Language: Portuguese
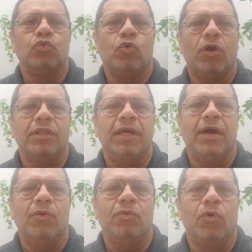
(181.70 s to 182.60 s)
o
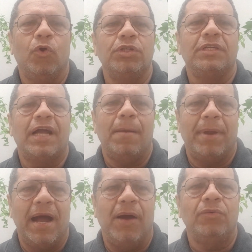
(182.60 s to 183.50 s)
coronel, hoje
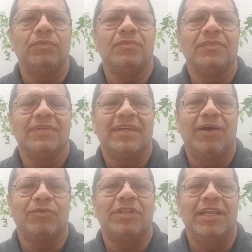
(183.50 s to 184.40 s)
Cabral, que
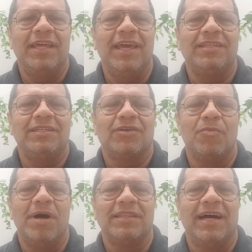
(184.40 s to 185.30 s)
era o tenente,
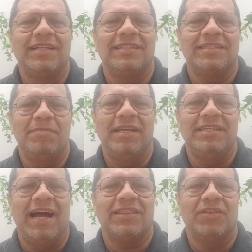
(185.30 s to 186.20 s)
comandante assim,
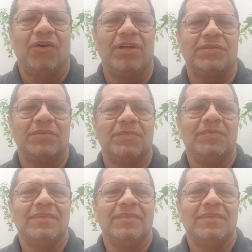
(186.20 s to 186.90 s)
imediato nosso,